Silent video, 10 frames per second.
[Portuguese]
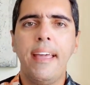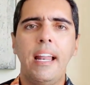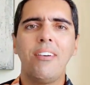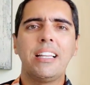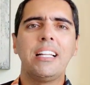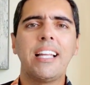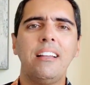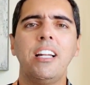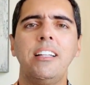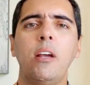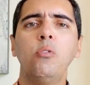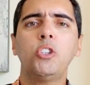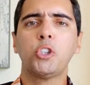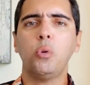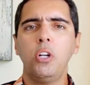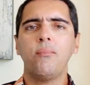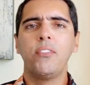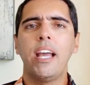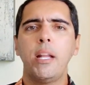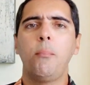Ele vai tentar em 31 de julho
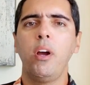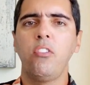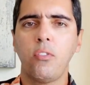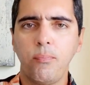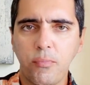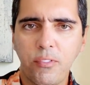e aí depois